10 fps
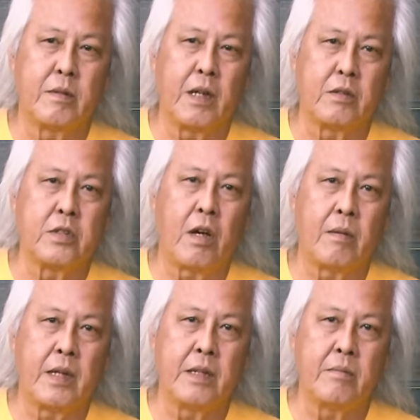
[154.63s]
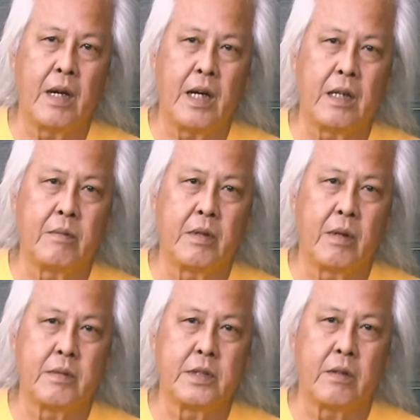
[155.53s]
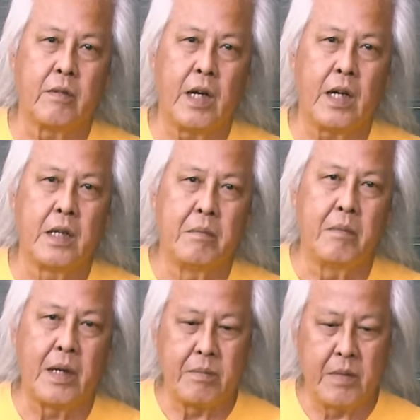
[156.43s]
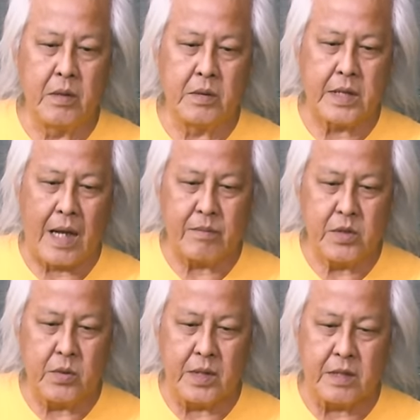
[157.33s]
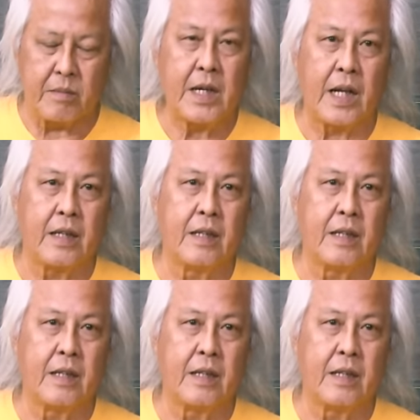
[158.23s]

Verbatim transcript: พอเราชอบเล่นมาแล้วมีความรู้สึกว่ามันมีอยู่สามส่วนสำคัญ